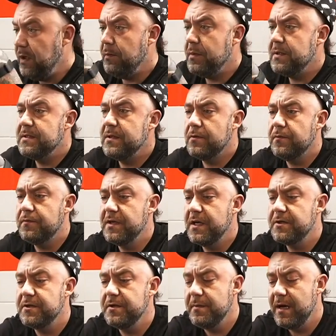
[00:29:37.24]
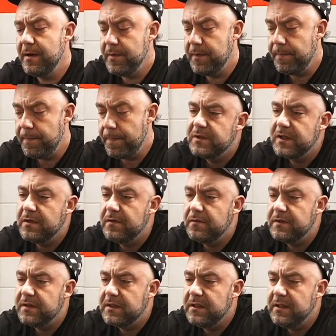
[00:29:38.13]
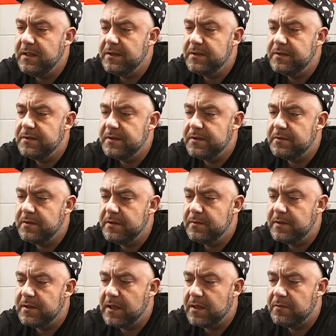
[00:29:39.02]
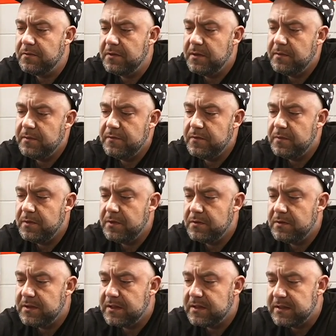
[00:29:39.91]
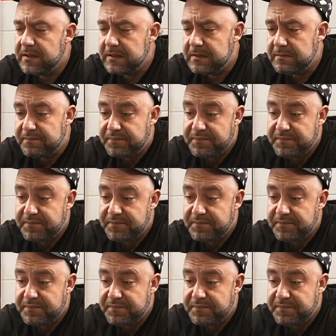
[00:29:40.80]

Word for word: No bo co tu wszakże mamy? Szanowny klienci, dziękujemy, gratulujemy wyboru i tak dalej.